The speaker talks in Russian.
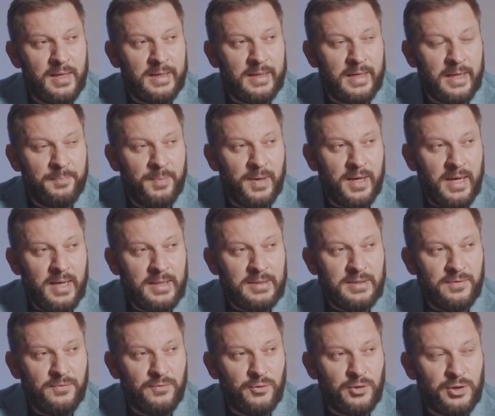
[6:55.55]
Как
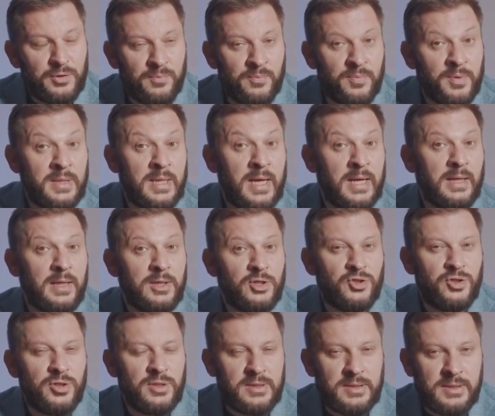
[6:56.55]
показывают
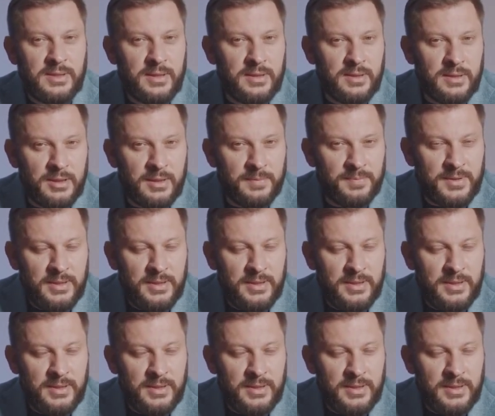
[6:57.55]
многочисленные